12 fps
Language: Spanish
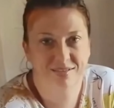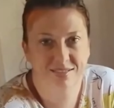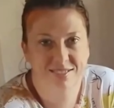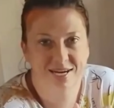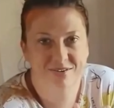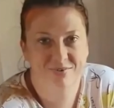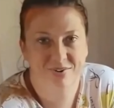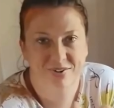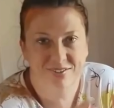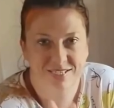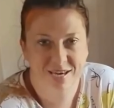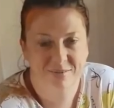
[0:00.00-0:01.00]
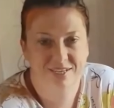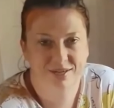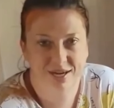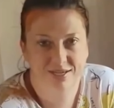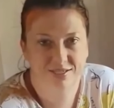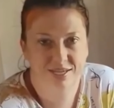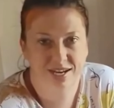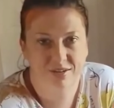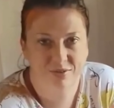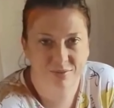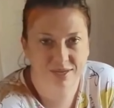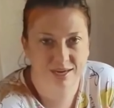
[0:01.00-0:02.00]
Si aún no lo saben, han
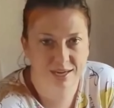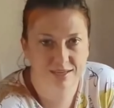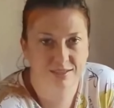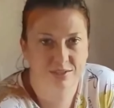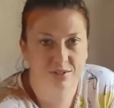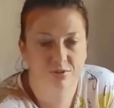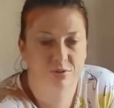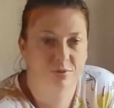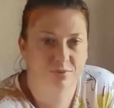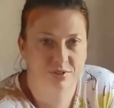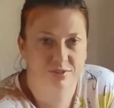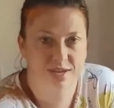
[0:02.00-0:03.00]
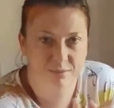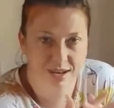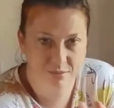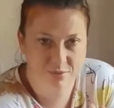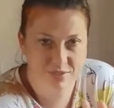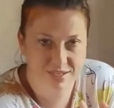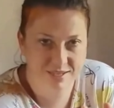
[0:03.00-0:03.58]
llegado a mi canal de YouTube donde hablamos